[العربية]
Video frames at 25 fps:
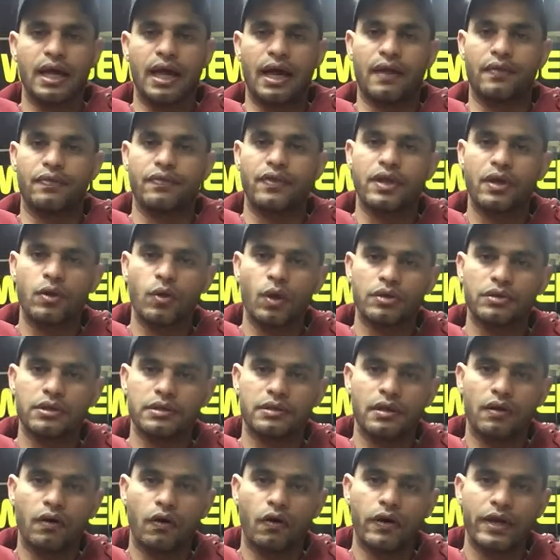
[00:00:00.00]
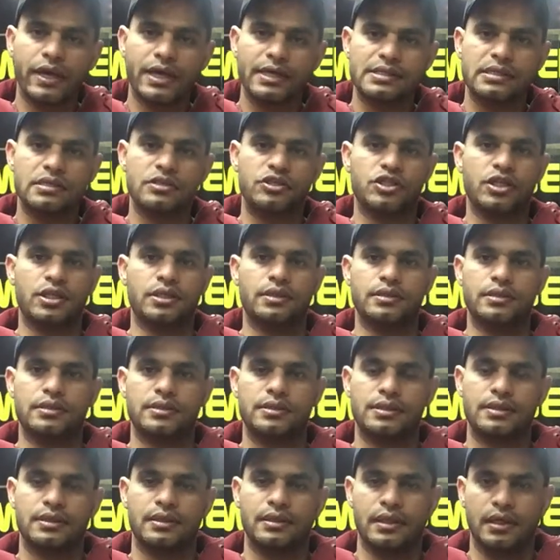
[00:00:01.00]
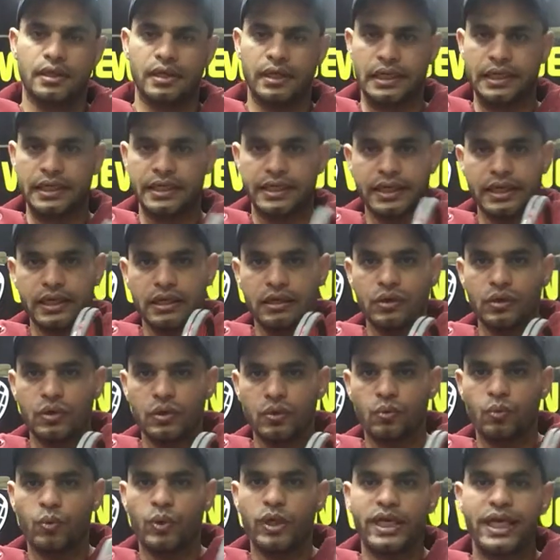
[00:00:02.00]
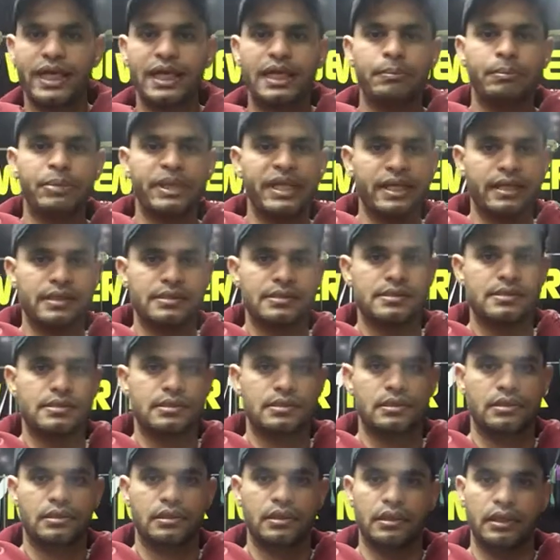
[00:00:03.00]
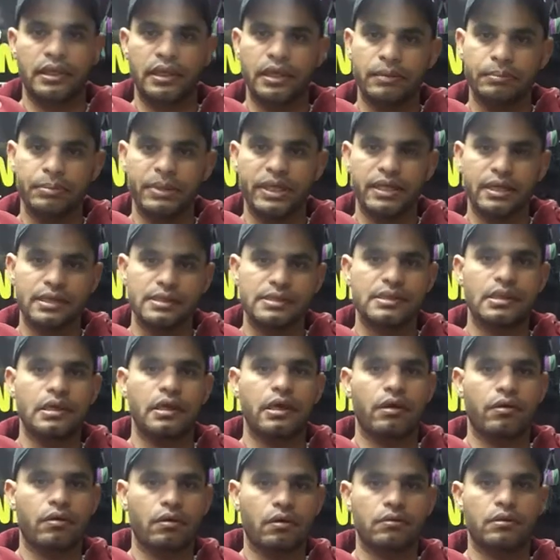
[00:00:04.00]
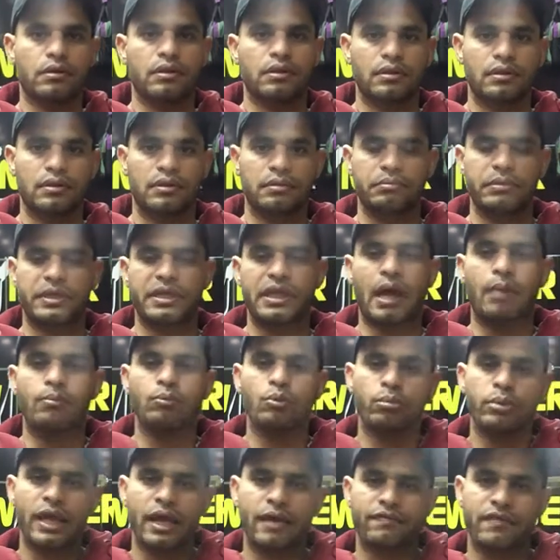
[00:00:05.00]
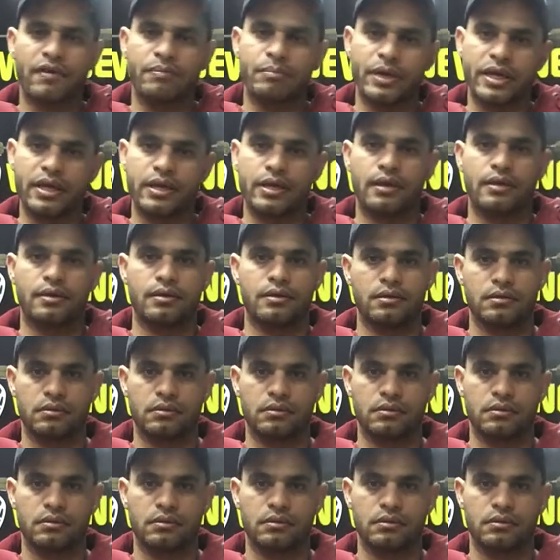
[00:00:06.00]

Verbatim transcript: عندنا وحدتين قياس للشد الكيلو والال بي اس ال بي اس اللي هي الرطل بيتعاملوا بيها في امريكا